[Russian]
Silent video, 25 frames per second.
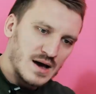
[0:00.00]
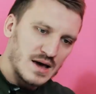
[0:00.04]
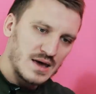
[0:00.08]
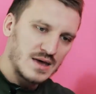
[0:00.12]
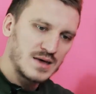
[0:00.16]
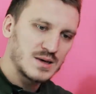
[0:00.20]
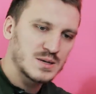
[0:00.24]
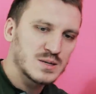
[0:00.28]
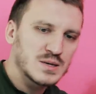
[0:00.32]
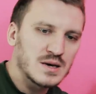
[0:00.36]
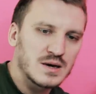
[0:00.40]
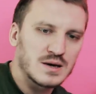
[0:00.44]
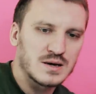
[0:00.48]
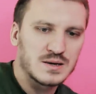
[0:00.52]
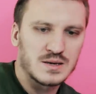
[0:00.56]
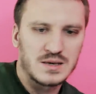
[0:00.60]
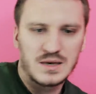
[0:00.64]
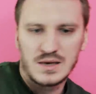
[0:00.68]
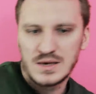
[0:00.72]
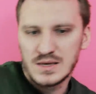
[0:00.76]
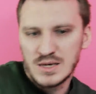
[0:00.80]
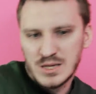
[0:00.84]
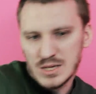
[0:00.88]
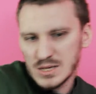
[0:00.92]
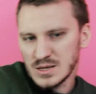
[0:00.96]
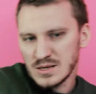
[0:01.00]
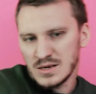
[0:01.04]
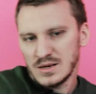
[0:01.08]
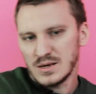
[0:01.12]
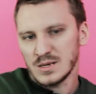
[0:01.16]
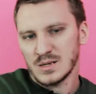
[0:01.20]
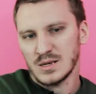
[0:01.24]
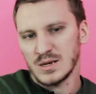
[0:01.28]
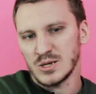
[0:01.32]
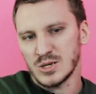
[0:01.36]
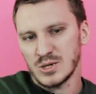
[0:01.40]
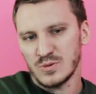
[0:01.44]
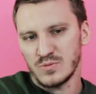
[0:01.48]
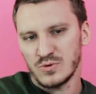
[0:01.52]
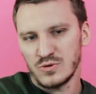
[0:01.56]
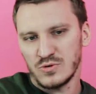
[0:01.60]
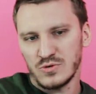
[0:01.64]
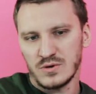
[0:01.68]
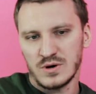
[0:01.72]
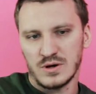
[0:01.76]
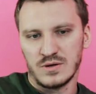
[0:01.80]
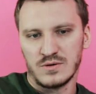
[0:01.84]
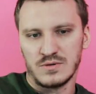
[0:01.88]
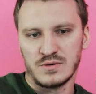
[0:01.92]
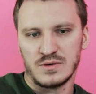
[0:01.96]
А я не знаю, я честно не знаю, еще буду
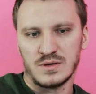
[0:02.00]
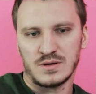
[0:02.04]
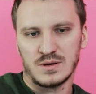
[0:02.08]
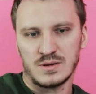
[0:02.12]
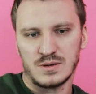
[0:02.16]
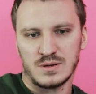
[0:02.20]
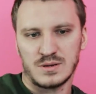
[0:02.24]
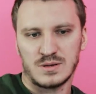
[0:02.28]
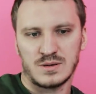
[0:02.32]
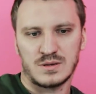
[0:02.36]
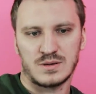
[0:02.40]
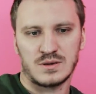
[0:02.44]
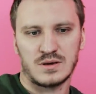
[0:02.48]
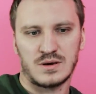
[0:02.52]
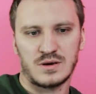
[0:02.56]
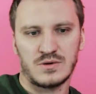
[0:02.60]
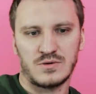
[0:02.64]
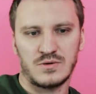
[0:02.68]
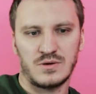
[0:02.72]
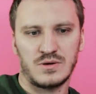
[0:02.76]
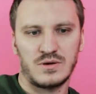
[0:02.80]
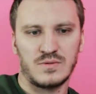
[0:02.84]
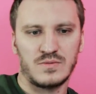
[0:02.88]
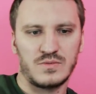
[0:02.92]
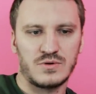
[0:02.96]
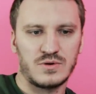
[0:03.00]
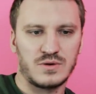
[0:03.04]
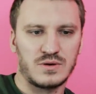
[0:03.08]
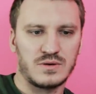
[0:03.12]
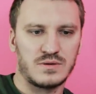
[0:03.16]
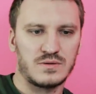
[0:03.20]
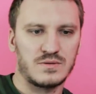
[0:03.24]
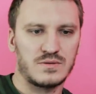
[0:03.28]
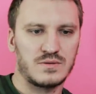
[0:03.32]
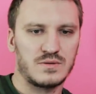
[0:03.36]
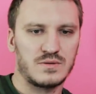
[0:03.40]
угадывать. Нас какой-нибудь...